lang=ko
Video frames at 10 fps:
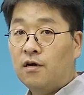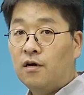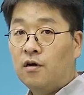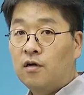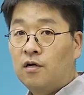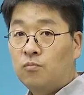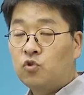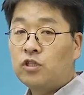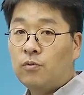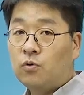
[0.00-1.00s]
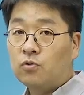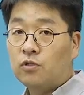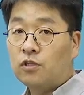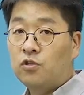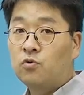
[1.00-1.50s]
어, 무차별
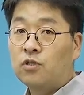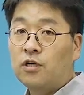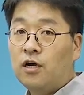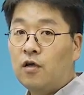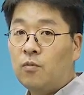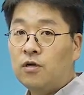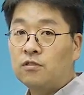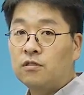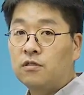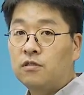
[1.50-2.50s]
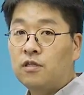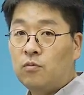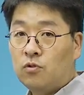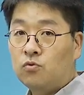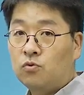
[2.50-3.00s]
곡선의 기울기가 MRS를
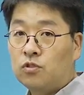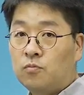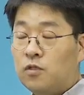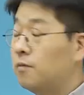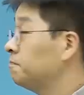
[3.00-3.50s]
대변해주고 있습니다.